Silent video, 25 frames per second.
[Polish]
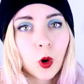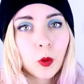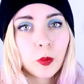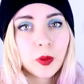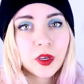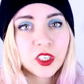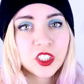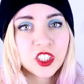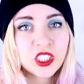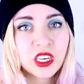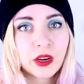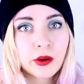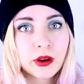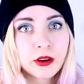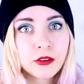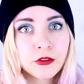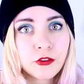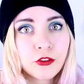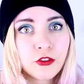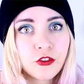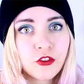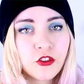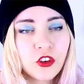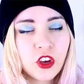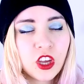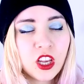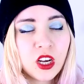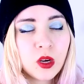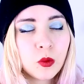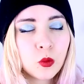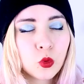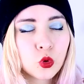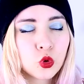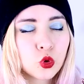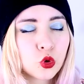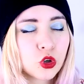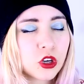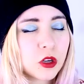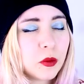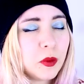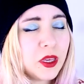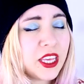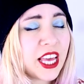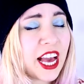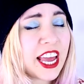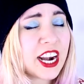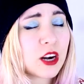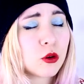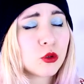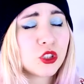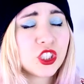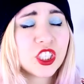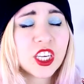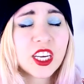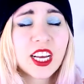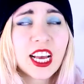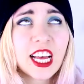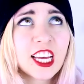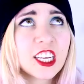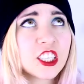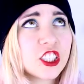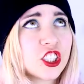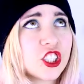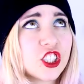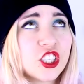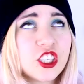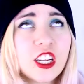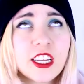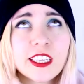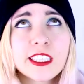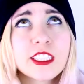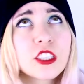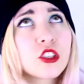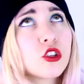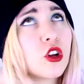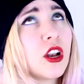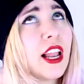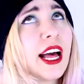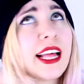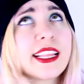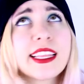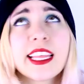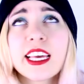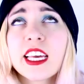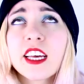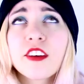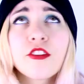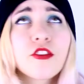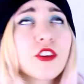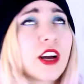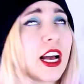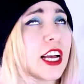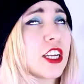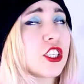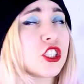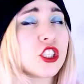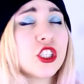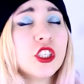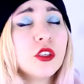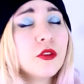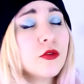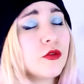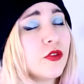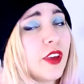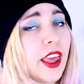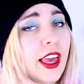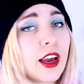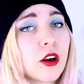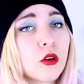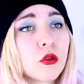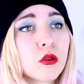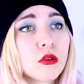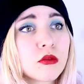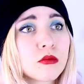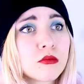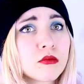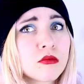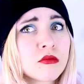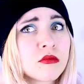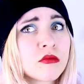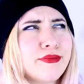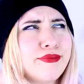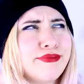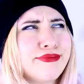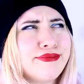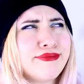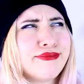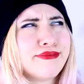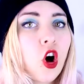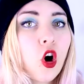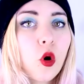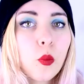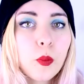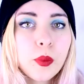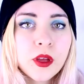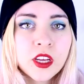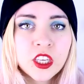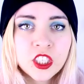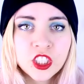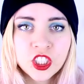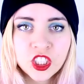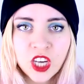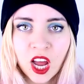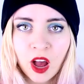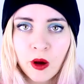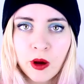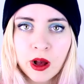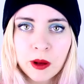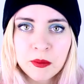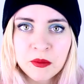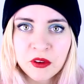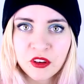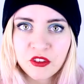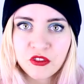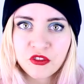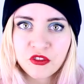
Obejrzałam film, którym jarał się każdy nastolatek w każdym wieku obejrzałam